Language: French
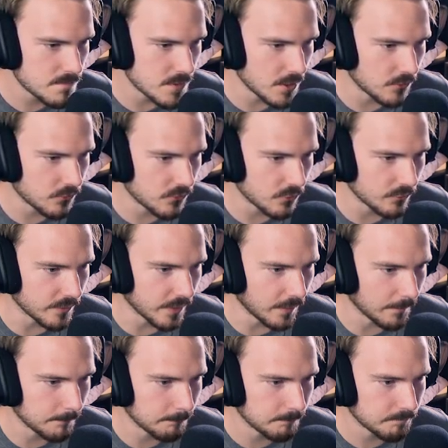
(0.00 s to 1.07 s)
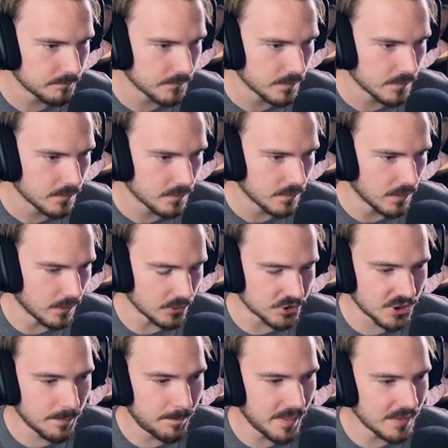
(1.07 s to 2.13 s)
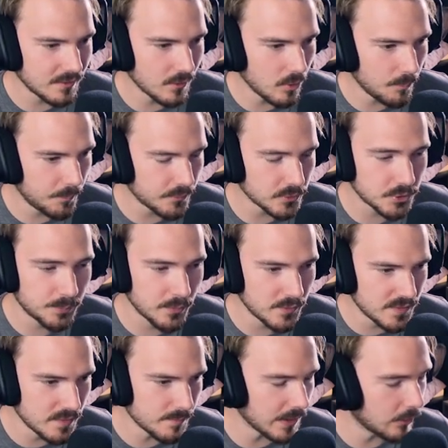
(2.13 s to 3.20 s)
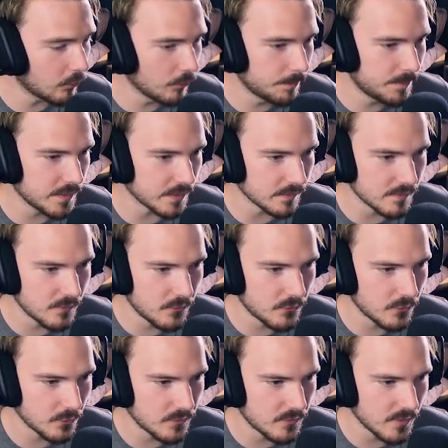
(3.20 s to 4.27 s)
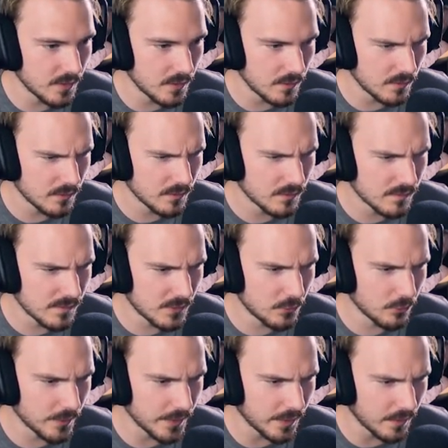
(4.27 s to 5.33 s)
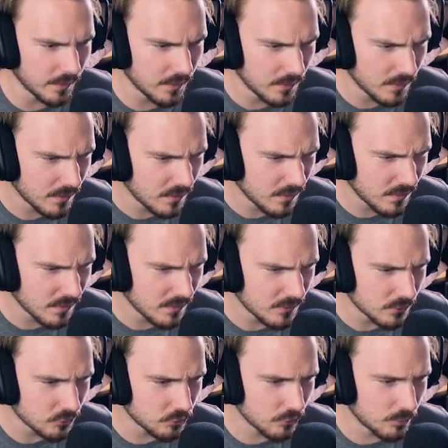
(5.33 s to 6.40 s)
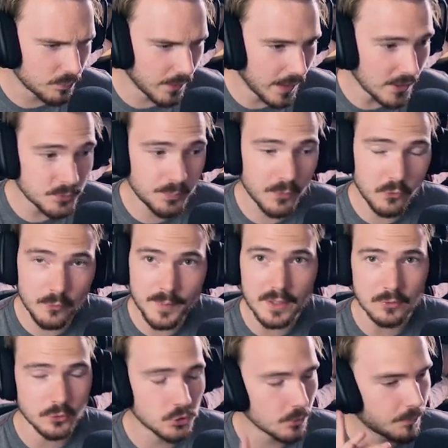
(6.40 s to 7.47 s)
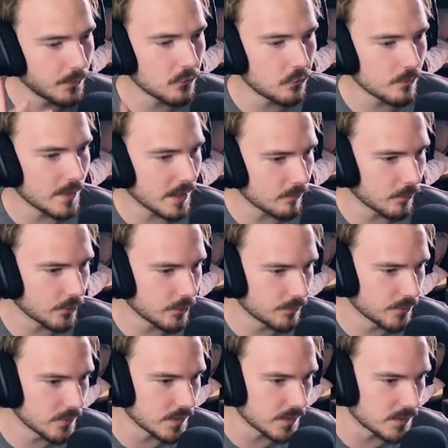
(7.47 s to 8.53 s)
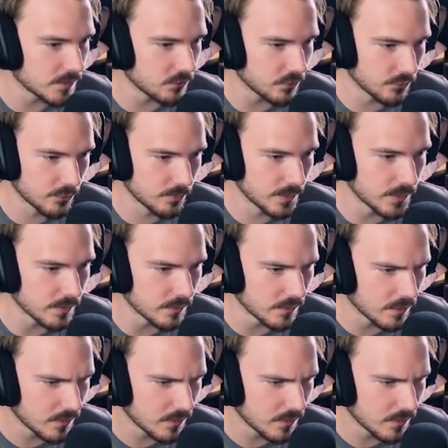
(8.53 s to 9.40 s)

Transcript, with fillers: Yes, c'est ouvert. Alors, je n'ai pas de lampe, je peux ni m'accroupir, ni sauter, ni courir. Je ne peux... Ah, je peux zoomer. Je peux zoomer avec mon œil bionique. J'avais oublié.